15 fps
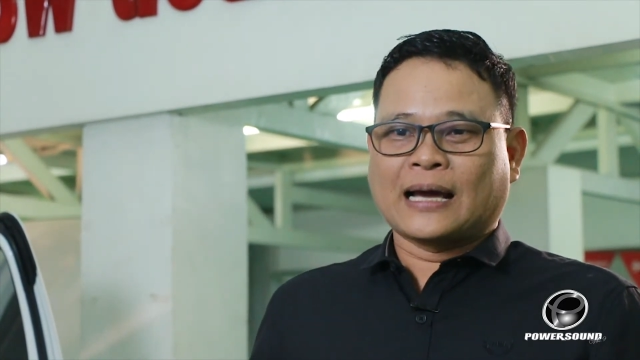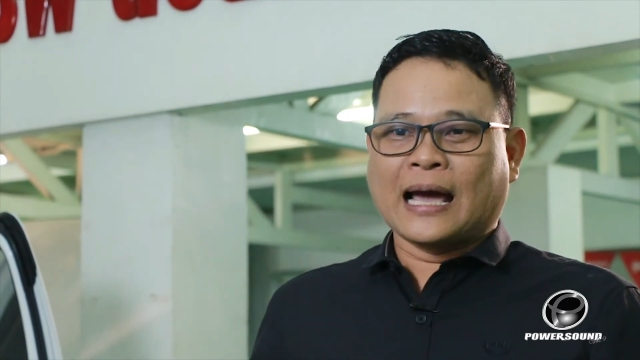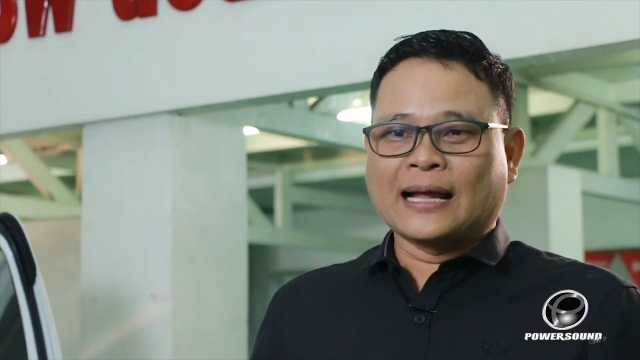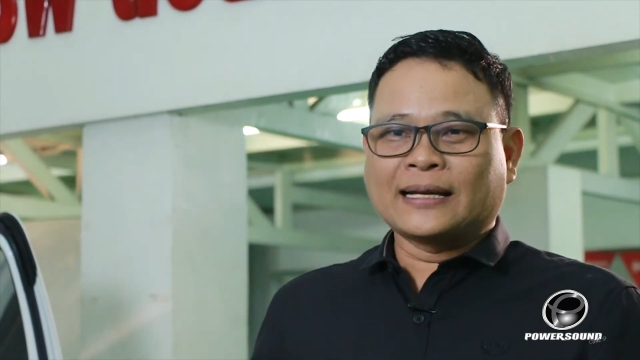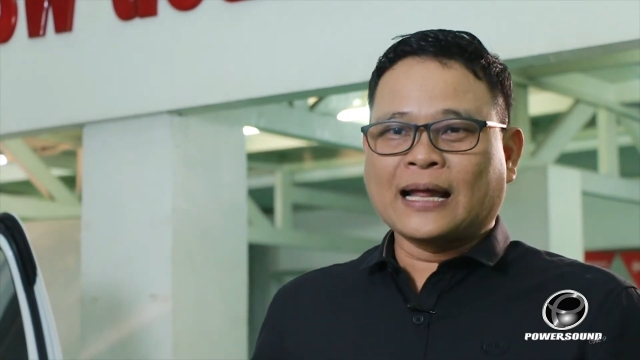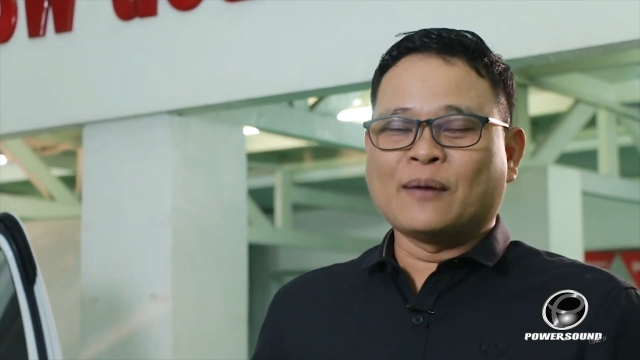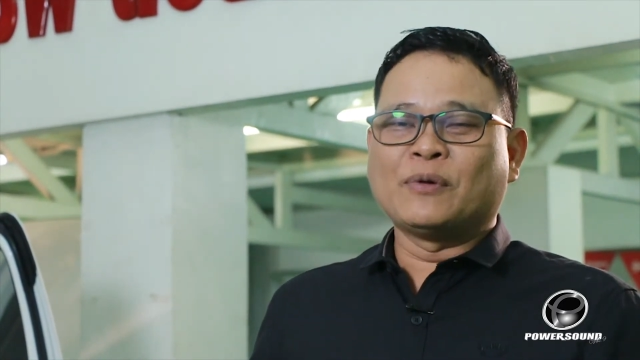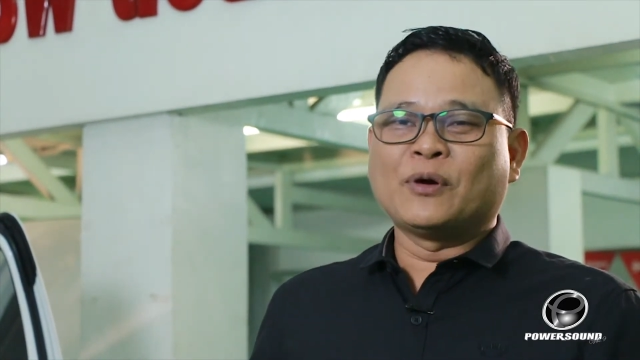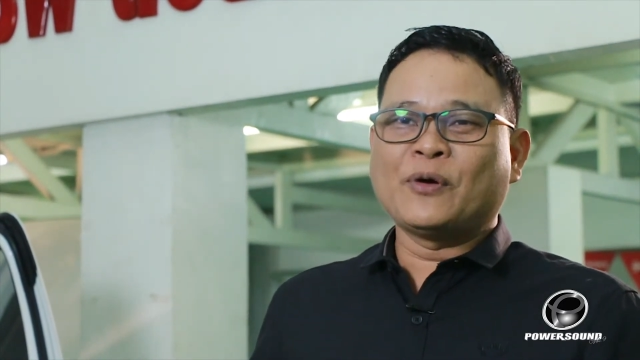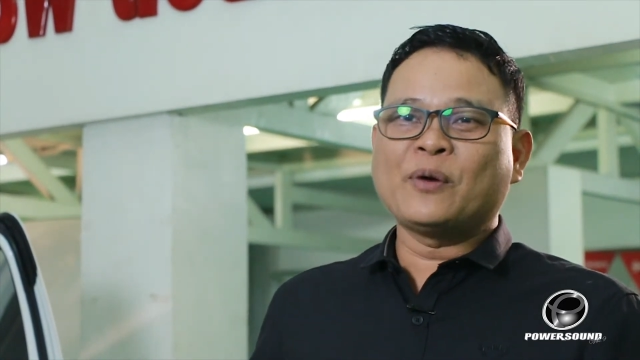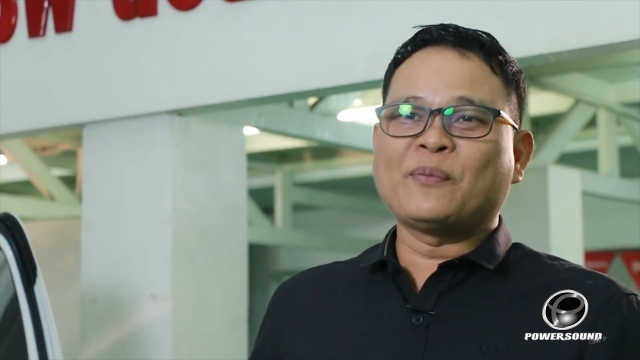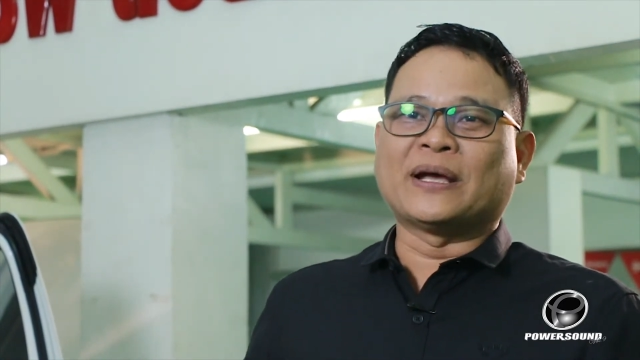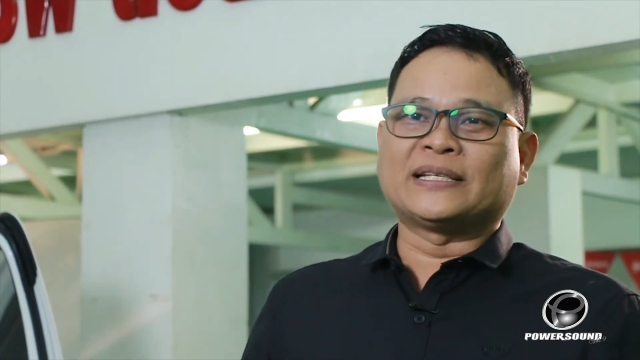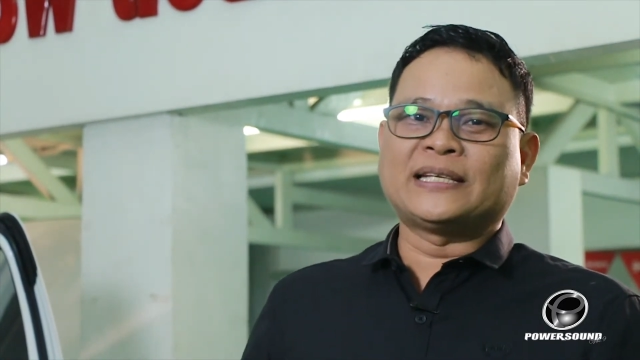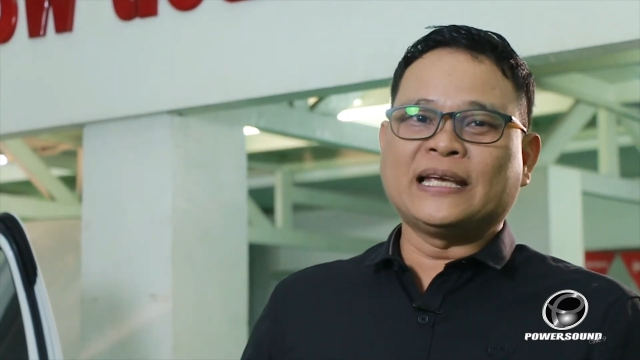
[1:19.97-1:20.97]
การทำ
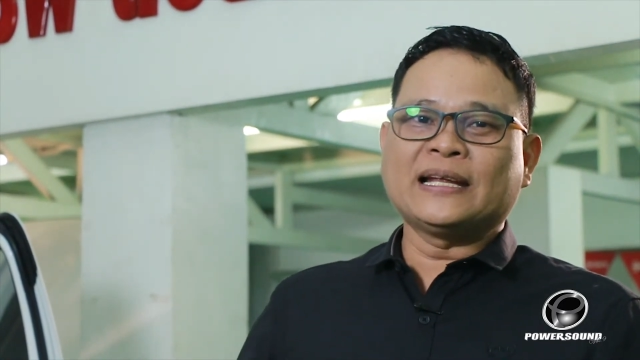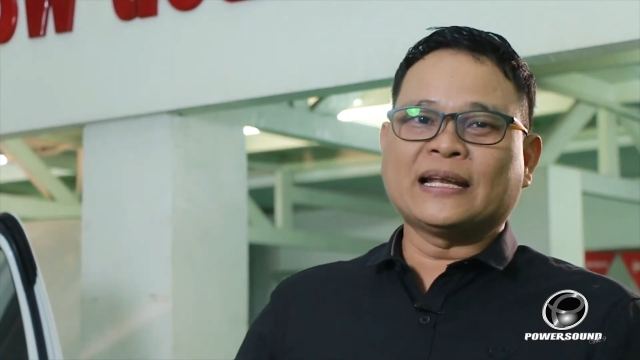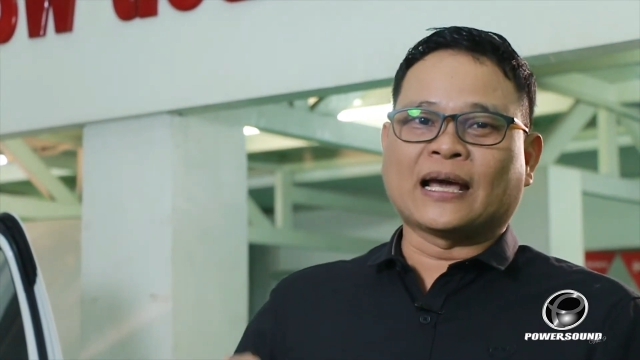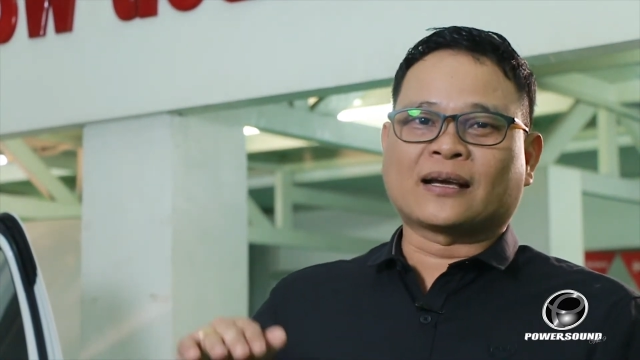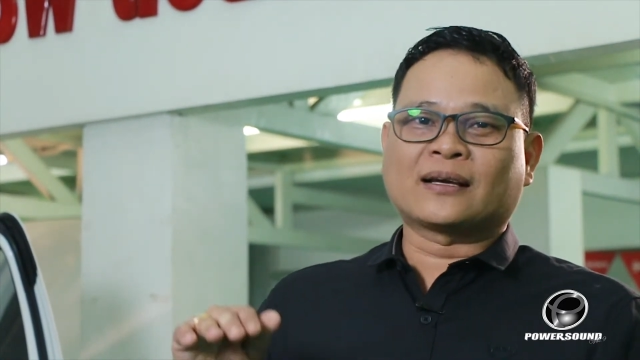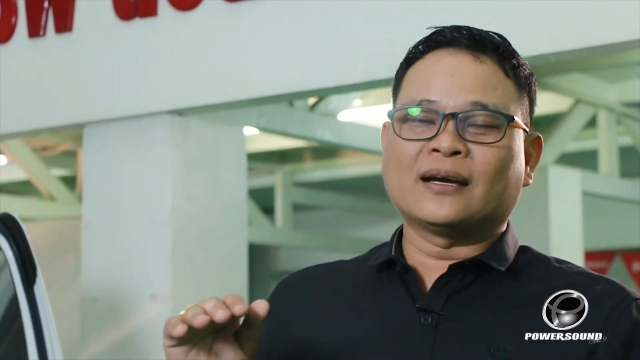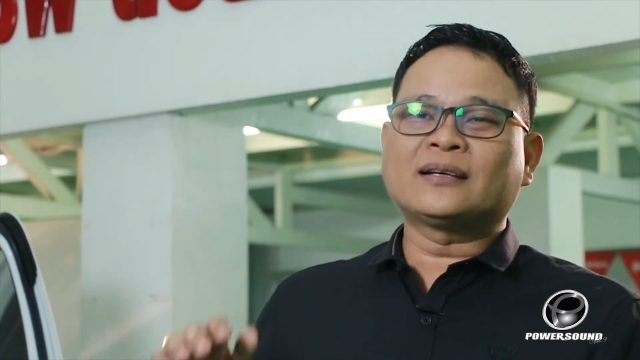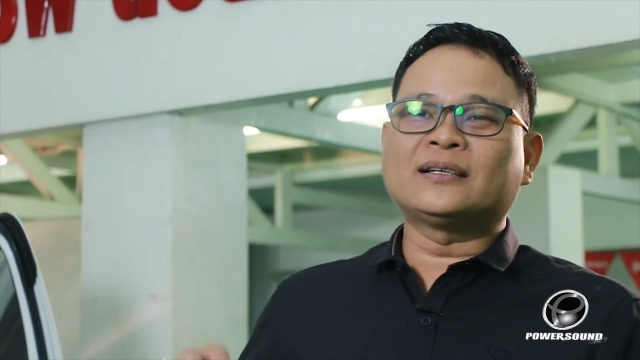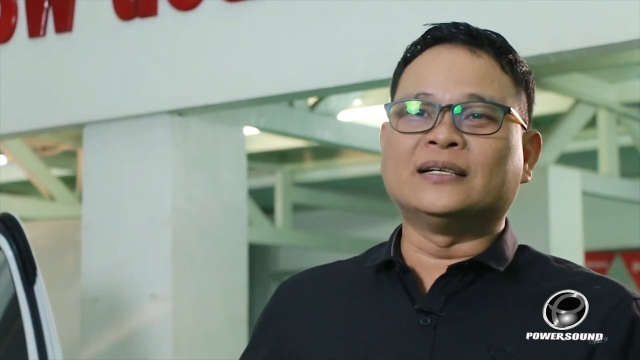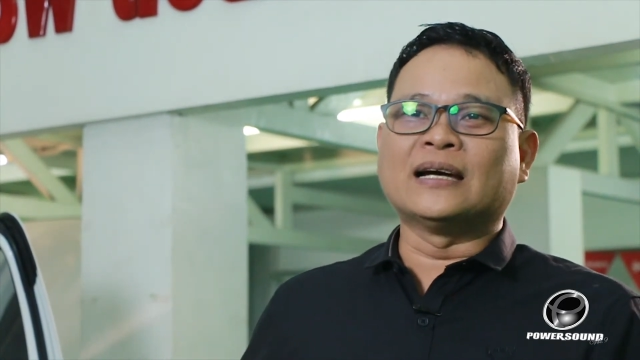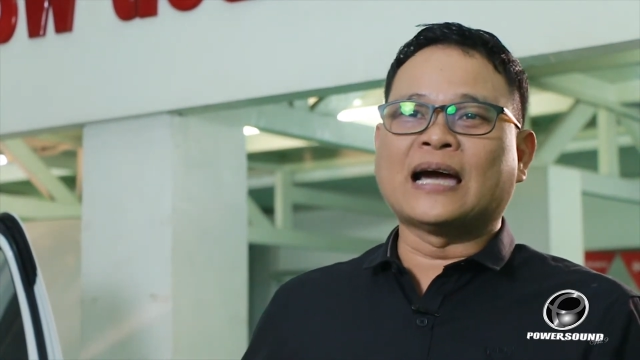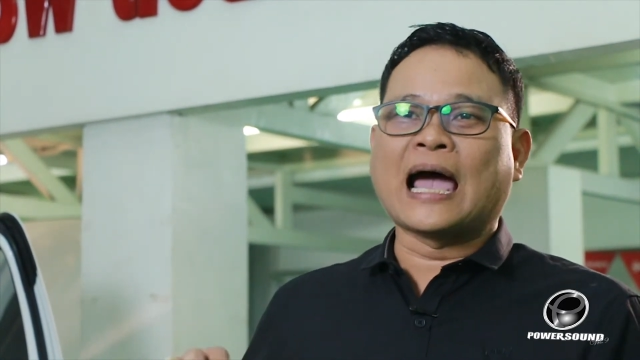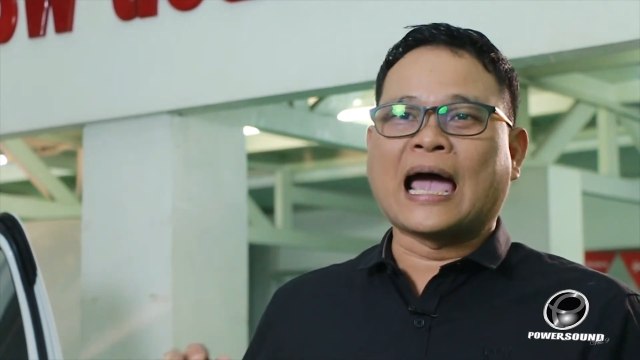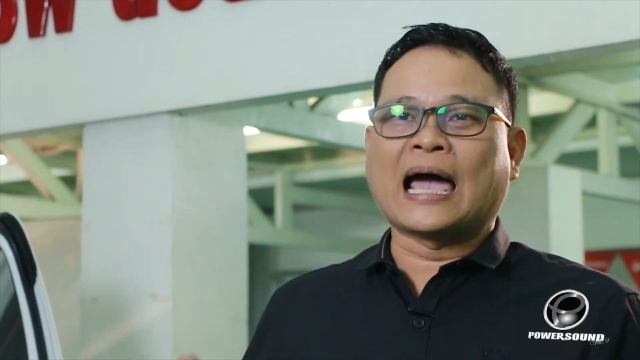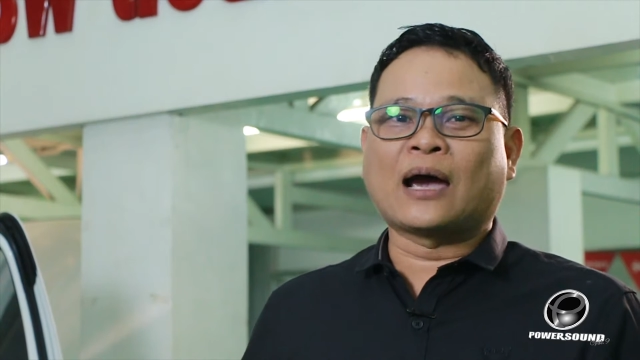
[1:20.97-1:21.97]
Level Matching เนี่ยก็คือ
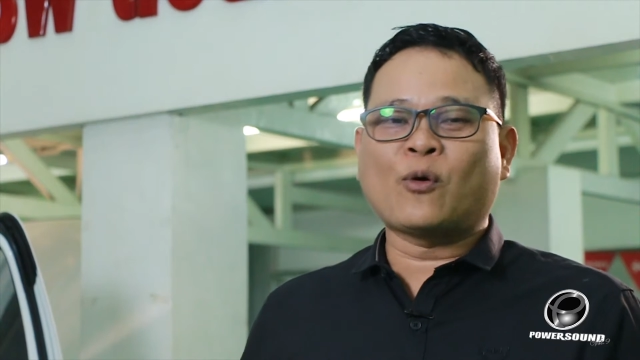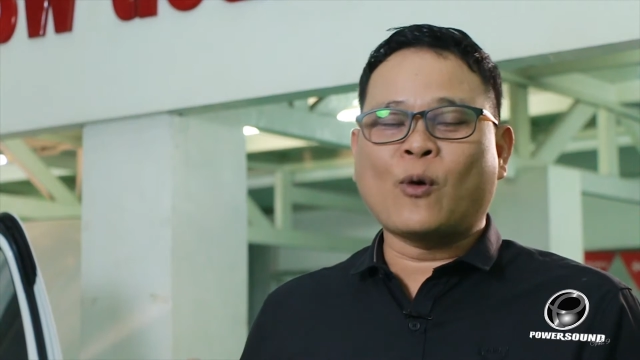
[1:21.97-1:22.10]
หา